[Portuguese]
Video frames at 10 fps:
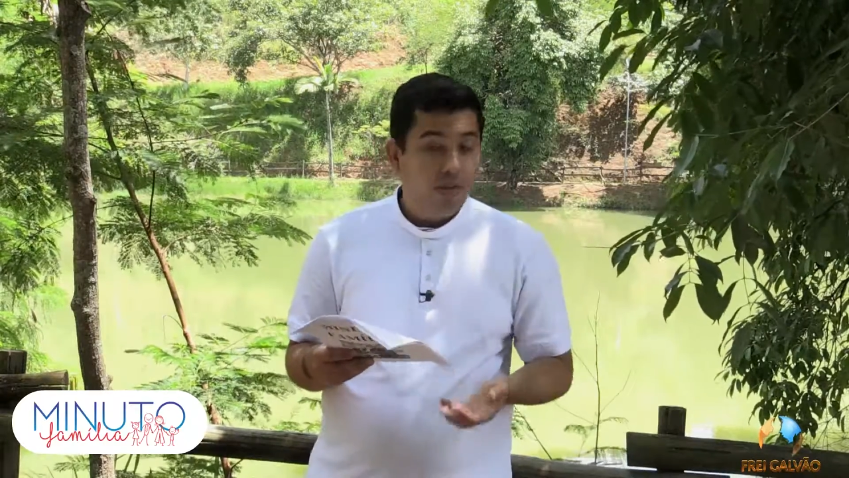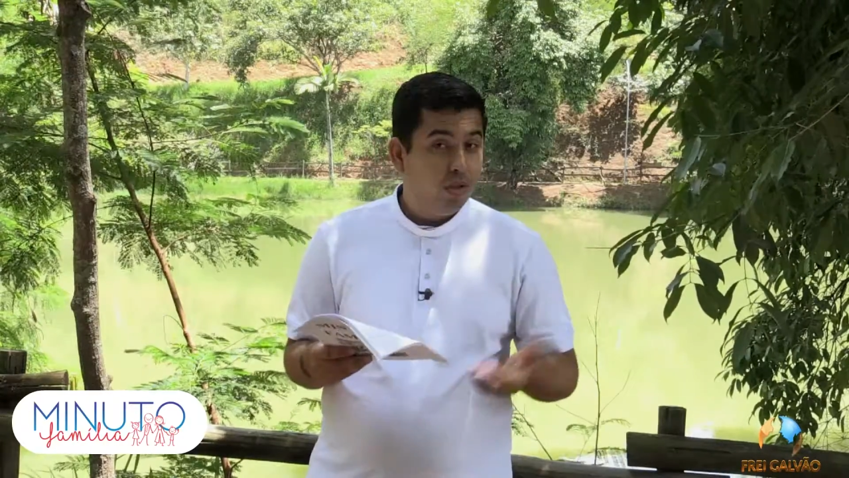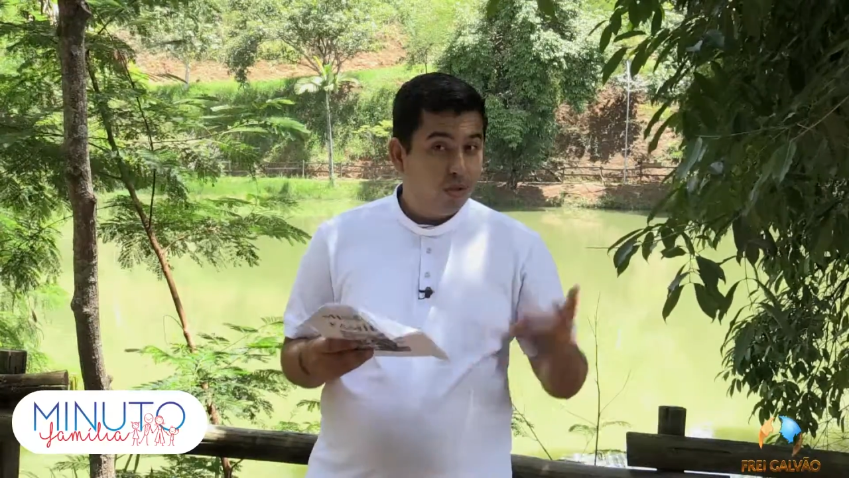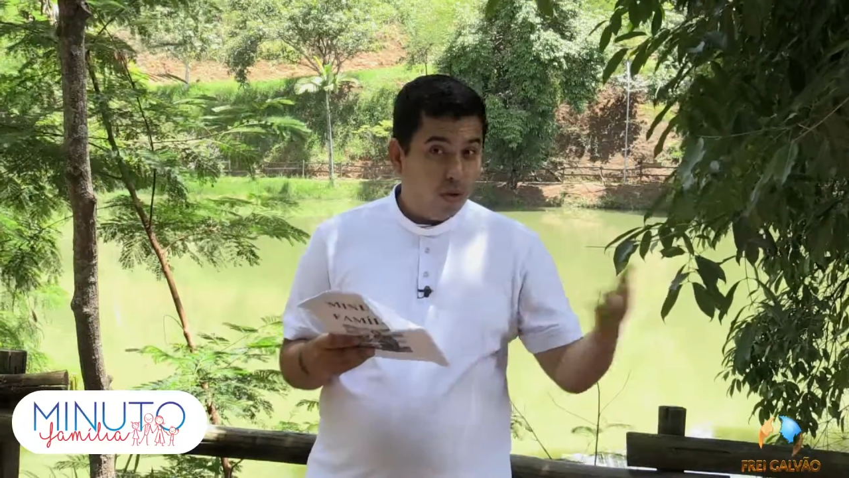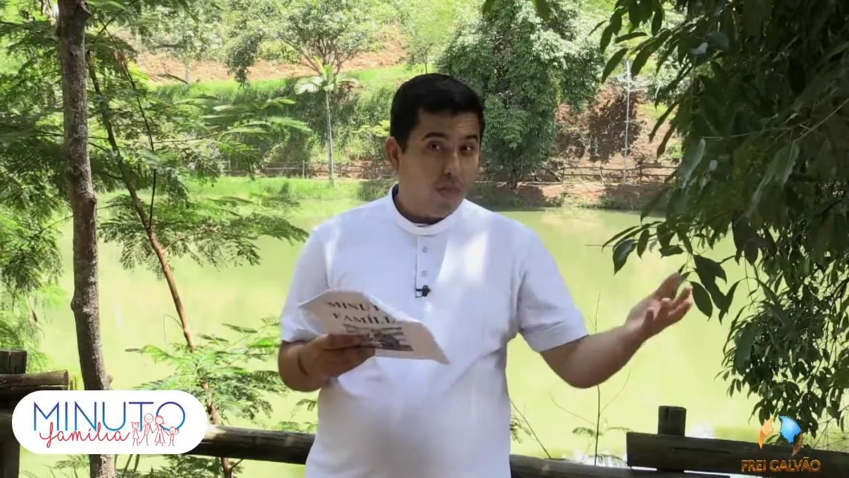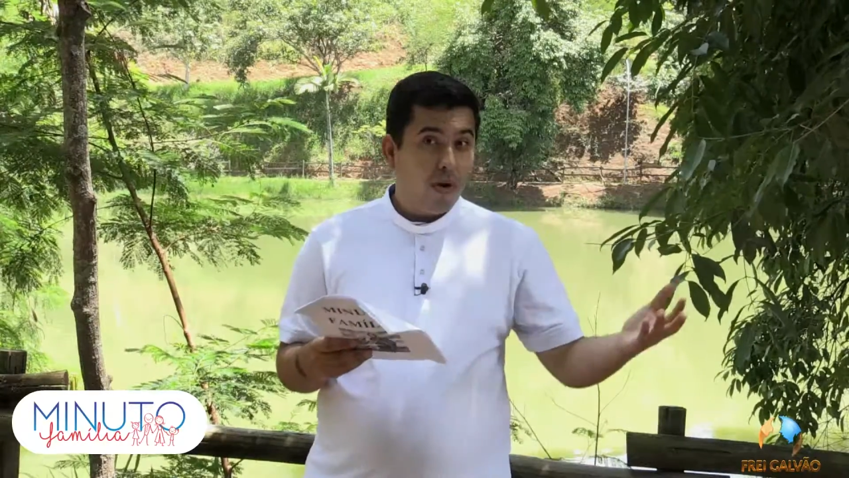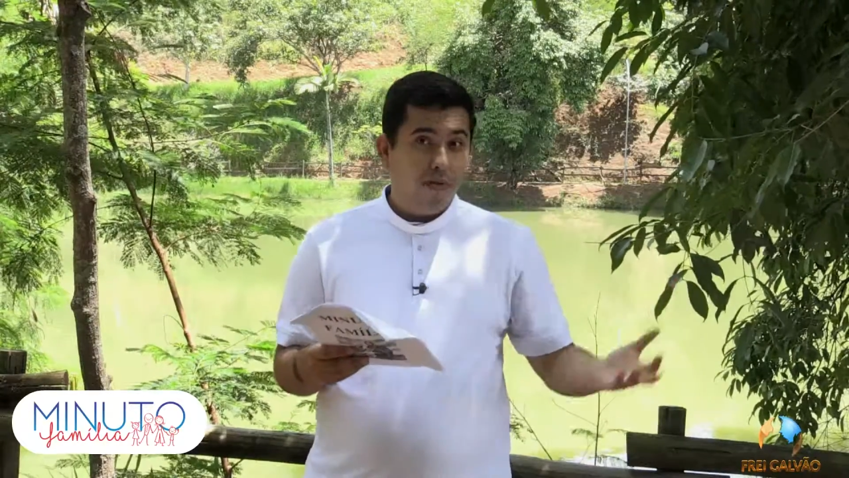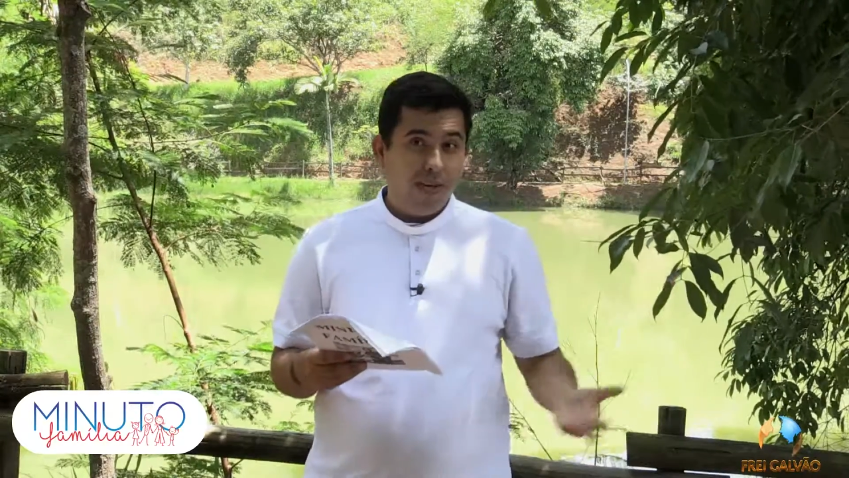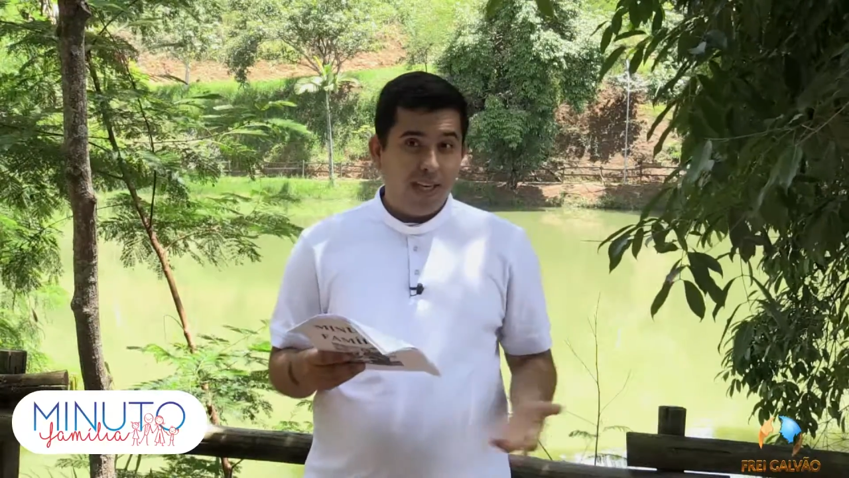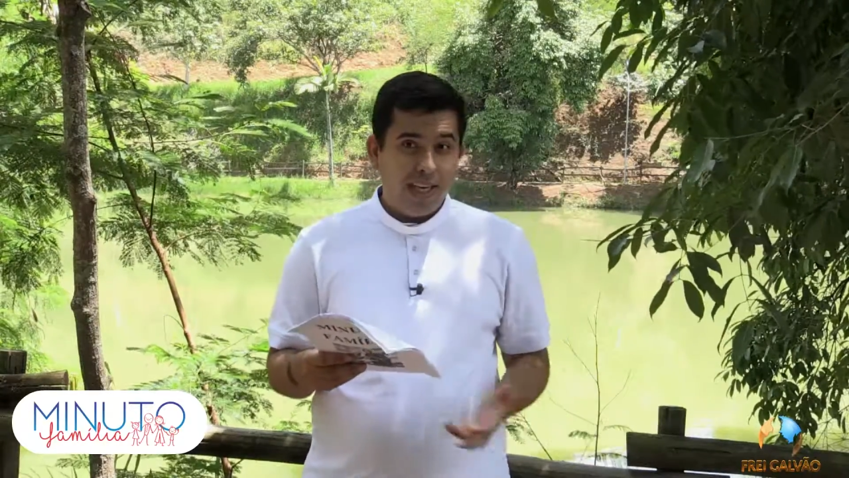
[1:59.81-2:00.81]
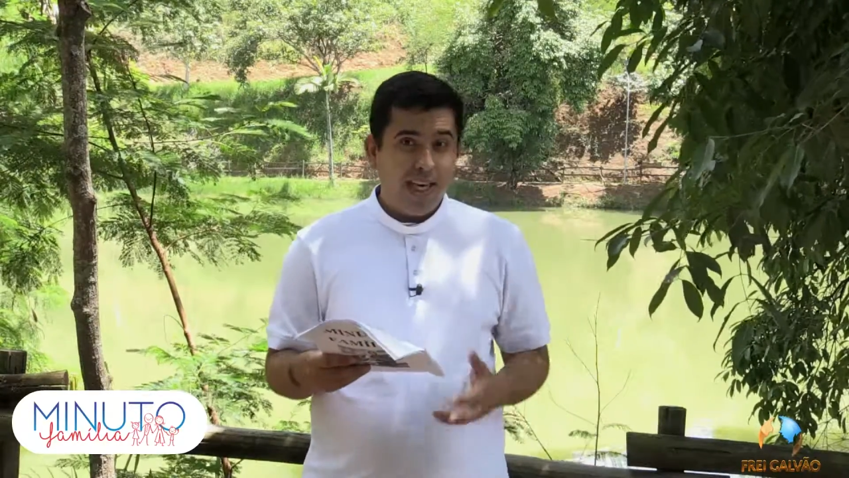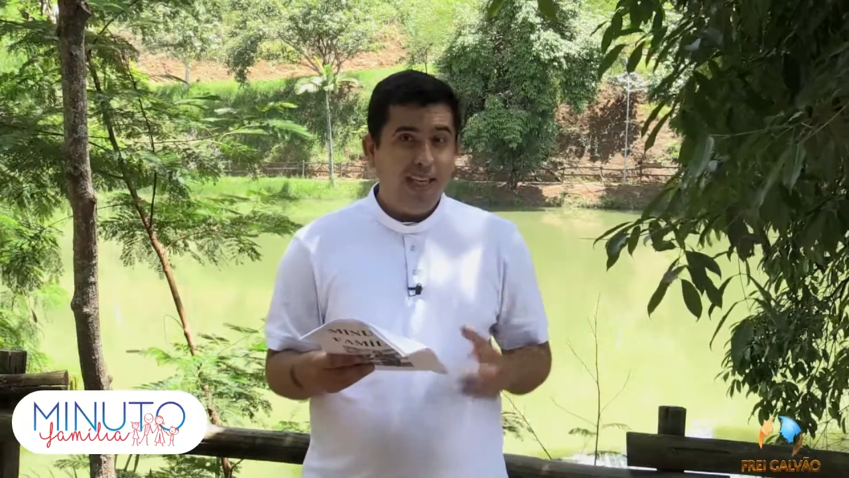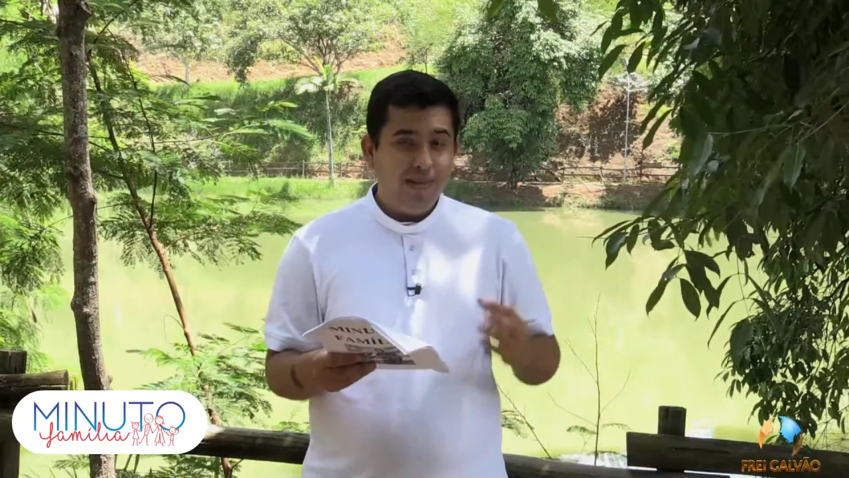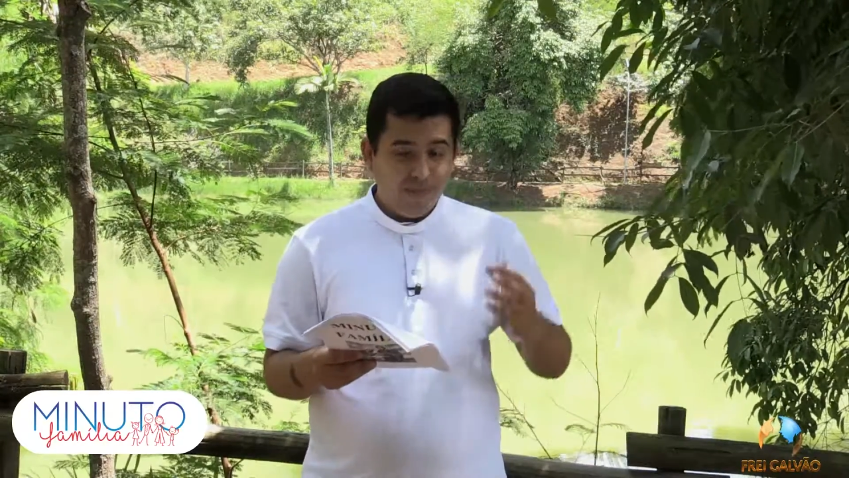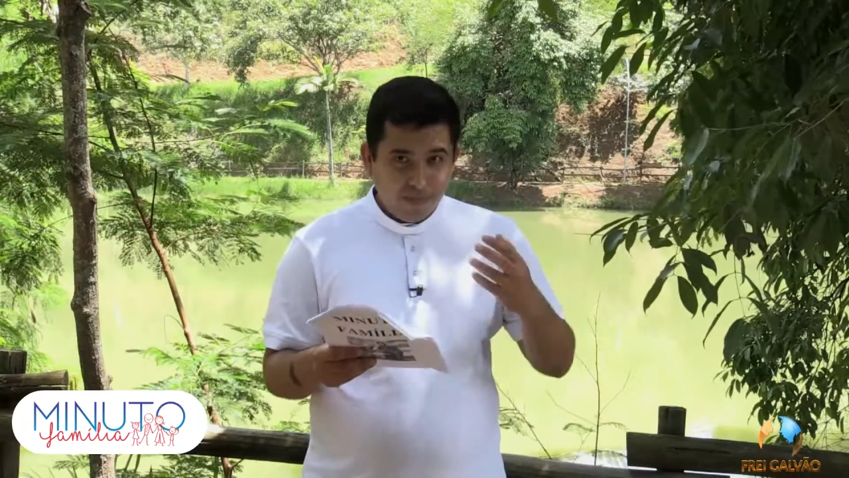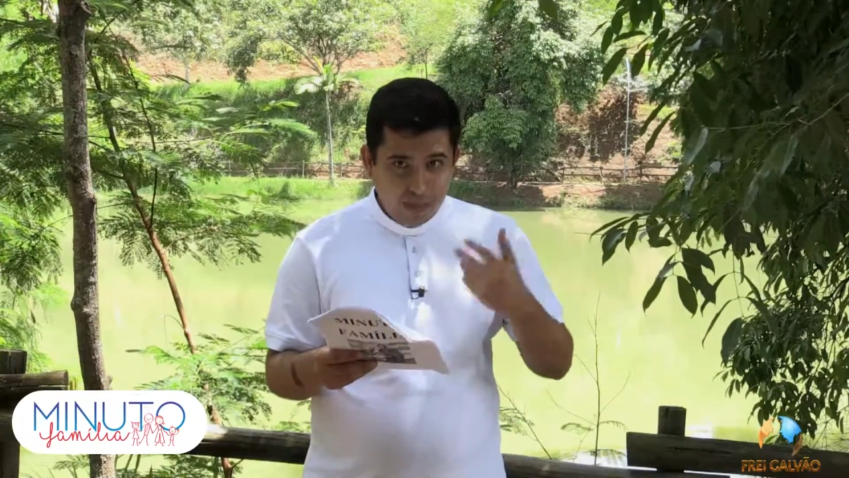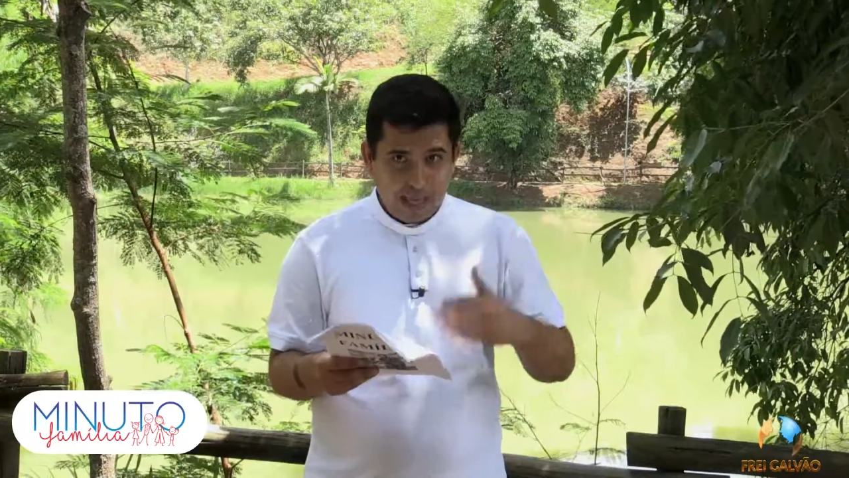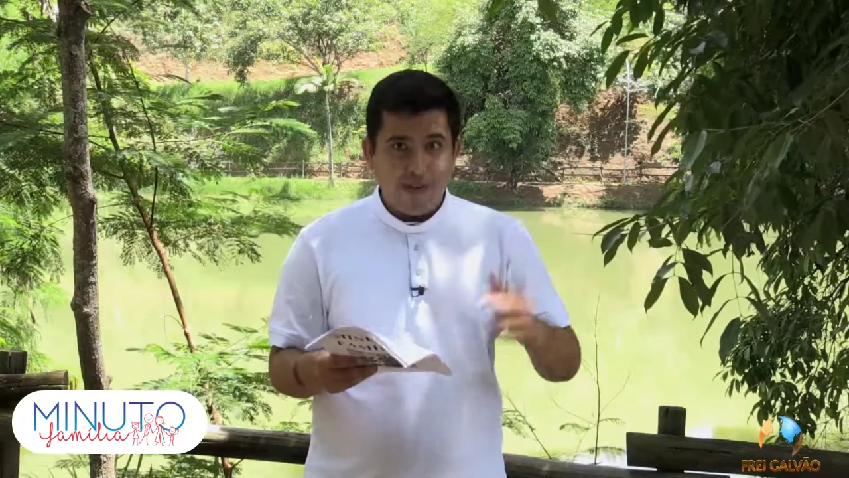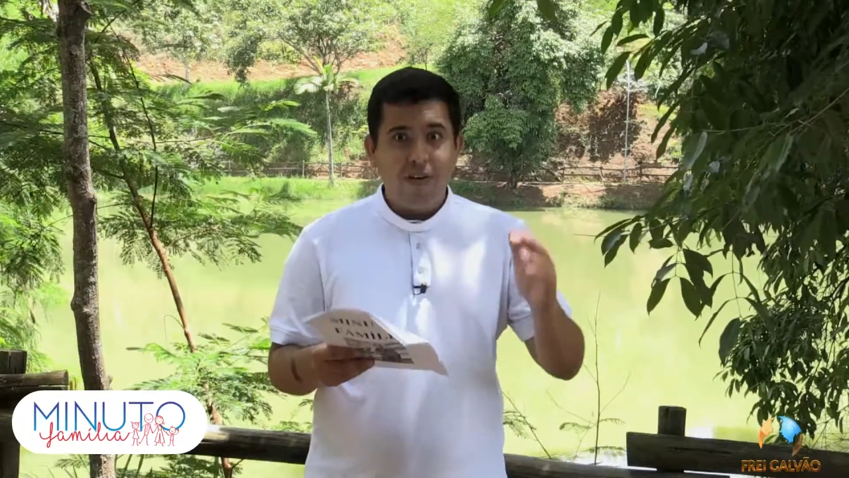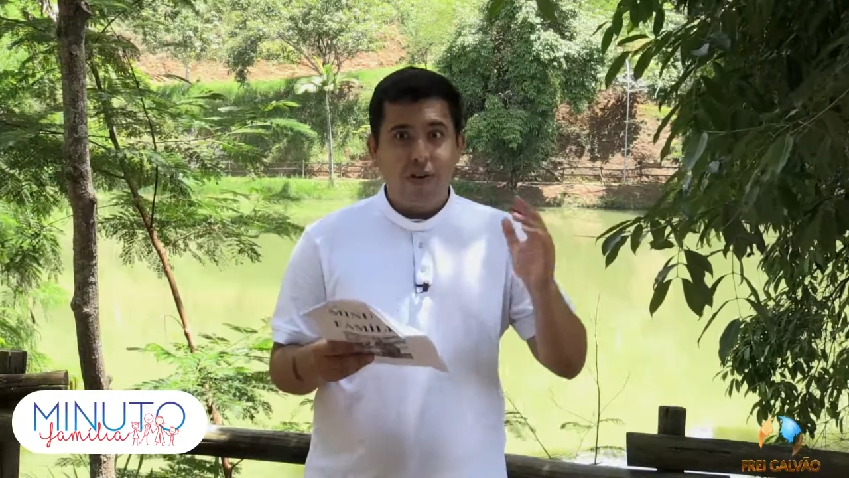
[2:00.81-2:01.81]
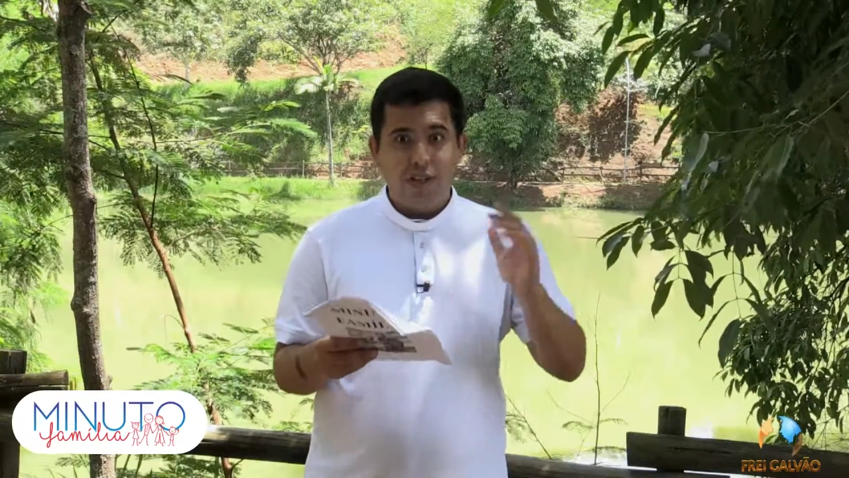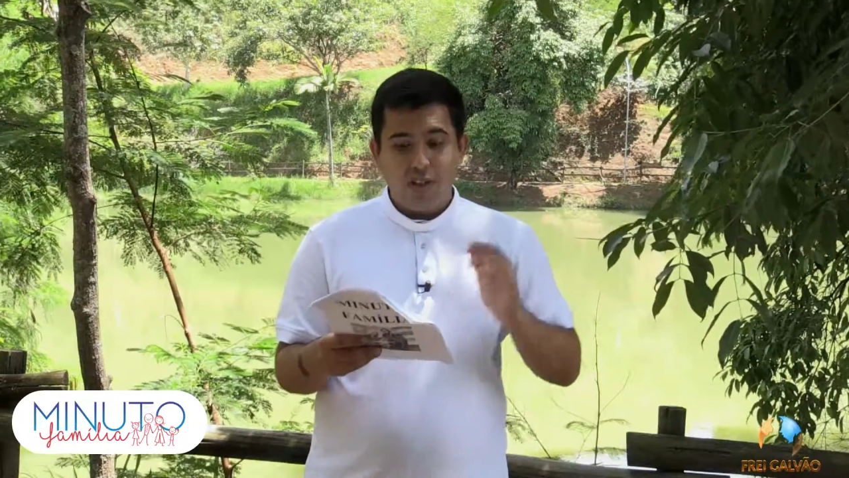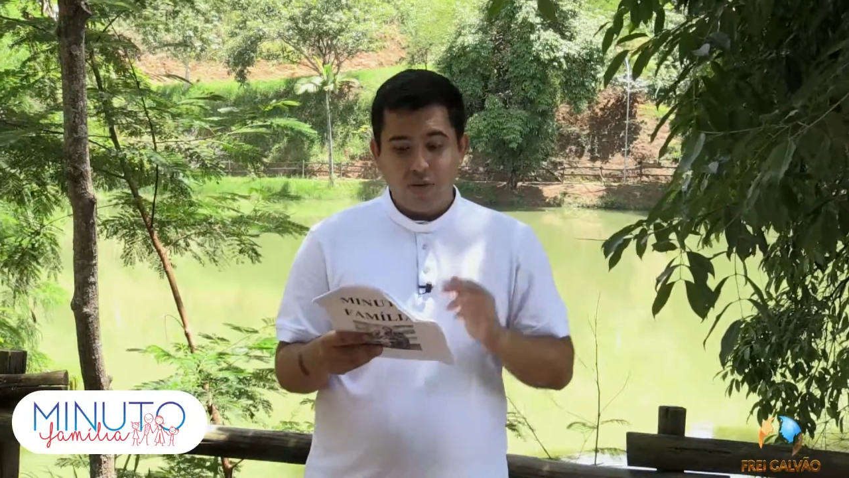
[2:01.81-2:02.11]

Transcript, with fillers: isso comprova que ele tem a falta de